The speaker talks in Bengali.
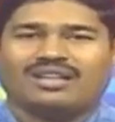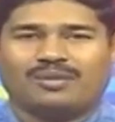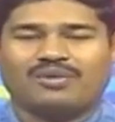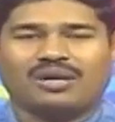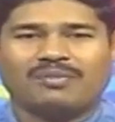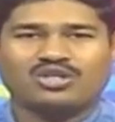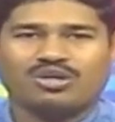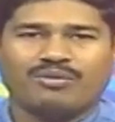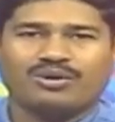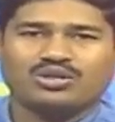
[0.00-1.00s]
এবং আমার
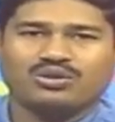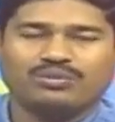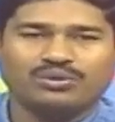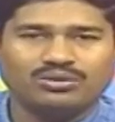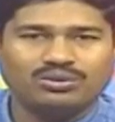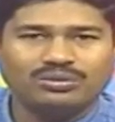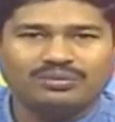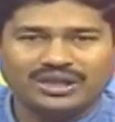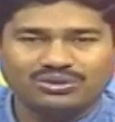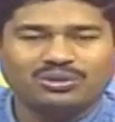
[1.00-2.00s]
সমবয়স্ক বন্ধু
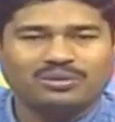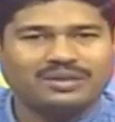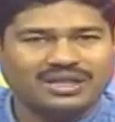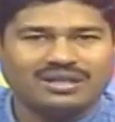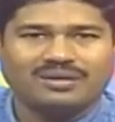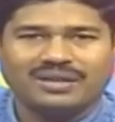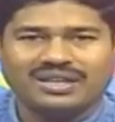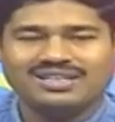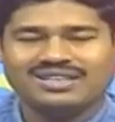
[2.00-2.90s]
বান্ধব দাদা ভাই